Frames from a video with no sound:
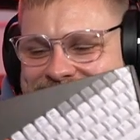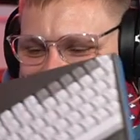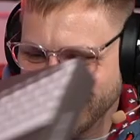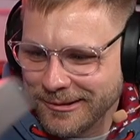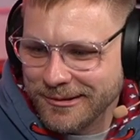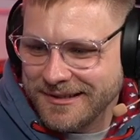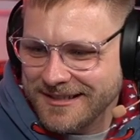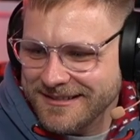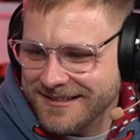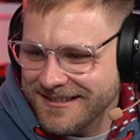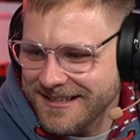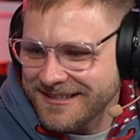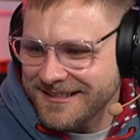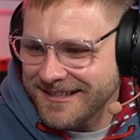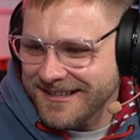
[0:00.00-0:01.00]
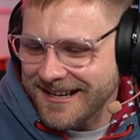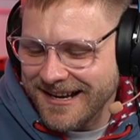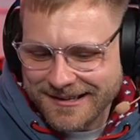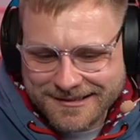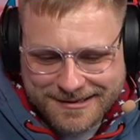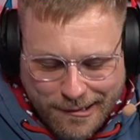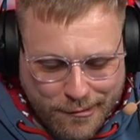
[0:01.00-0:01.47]
Und die sind jetzt hier
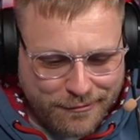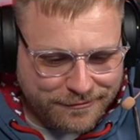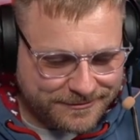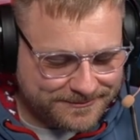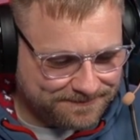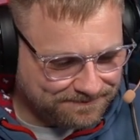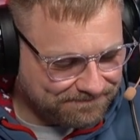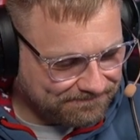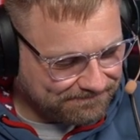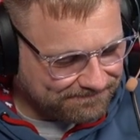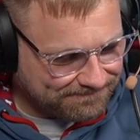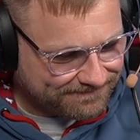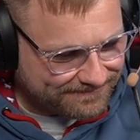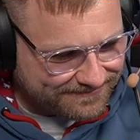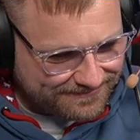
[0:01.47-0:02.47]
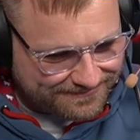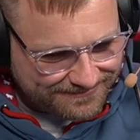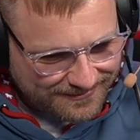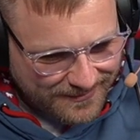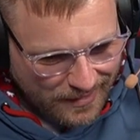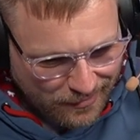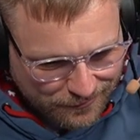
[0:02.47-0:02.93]
gerade drauf
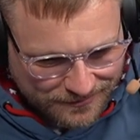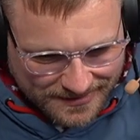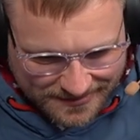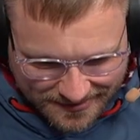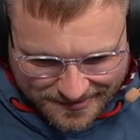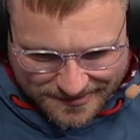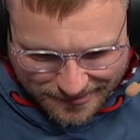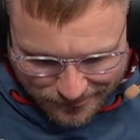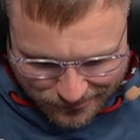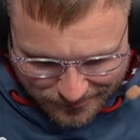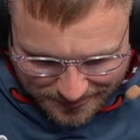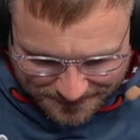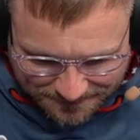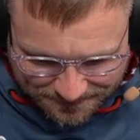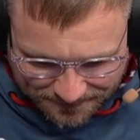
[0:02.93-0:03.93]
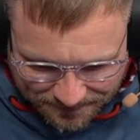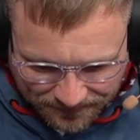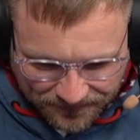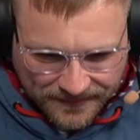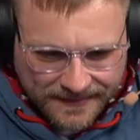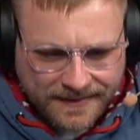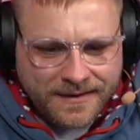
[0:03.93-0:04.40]
auf der Tastatur.
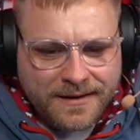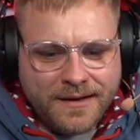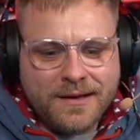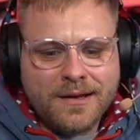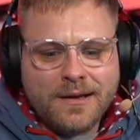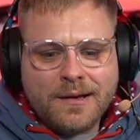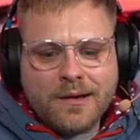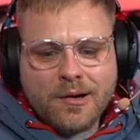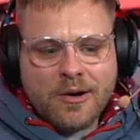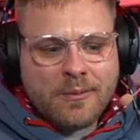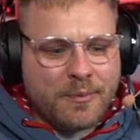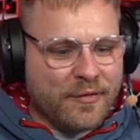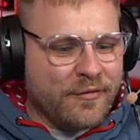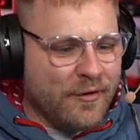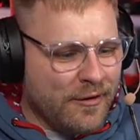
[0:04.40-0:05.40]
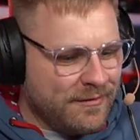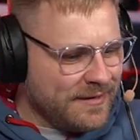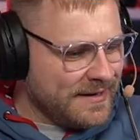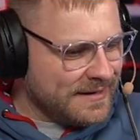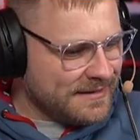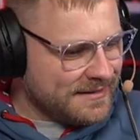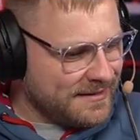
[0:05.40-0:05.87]
Und bevor wir
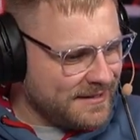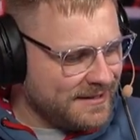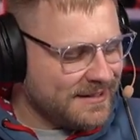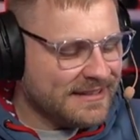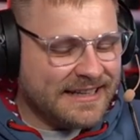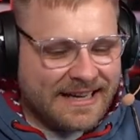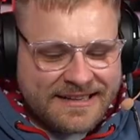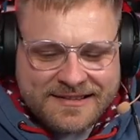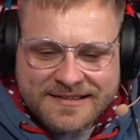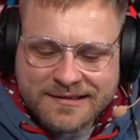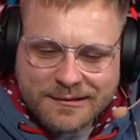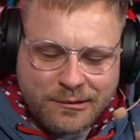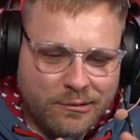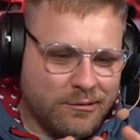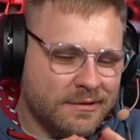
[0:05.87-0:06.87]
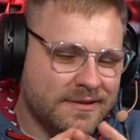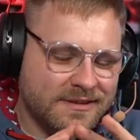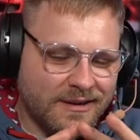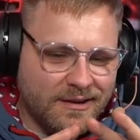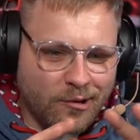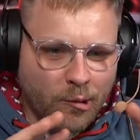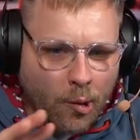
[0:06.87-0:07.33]
jetzt hier ganz groß
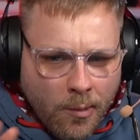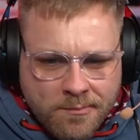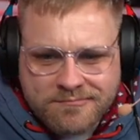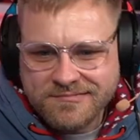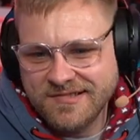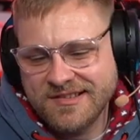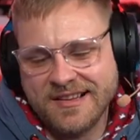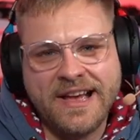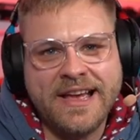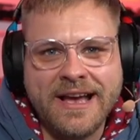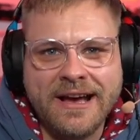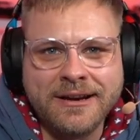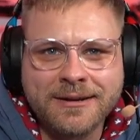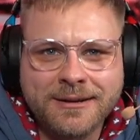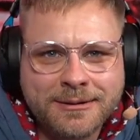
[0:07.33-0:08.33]
rumseiern,